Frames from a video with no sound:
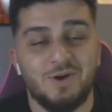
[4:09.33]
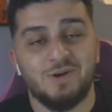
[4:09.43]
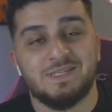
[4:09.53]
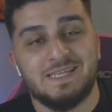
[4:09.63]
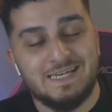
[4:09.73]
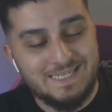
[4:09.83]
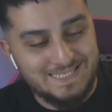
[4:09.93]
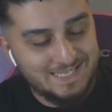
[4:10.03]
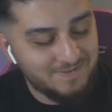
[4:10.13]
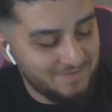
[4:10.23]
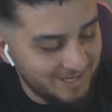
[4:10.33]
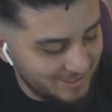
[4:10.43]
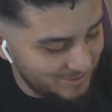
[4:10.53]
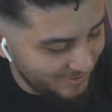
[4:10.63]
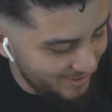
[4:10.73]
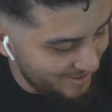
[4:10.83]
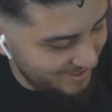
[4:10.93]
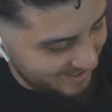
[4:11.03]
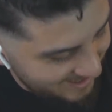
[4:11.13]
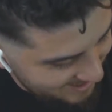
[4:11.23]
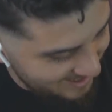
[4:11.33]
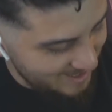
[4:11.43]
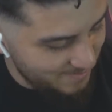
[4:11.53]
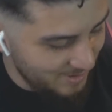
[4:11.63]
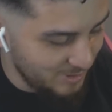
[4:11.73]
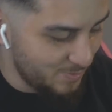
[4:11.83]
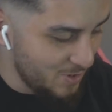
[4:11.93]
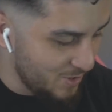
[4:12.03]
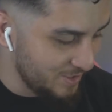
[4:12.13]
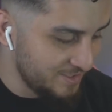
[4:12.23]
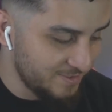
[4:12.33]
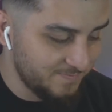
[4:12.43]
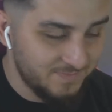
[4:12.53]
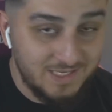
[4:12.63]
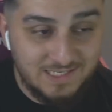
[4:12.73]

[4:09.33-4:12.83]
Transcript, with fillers: Jungs, da sind wir wieder zurück. Ja, ich habe richtig Bock heute.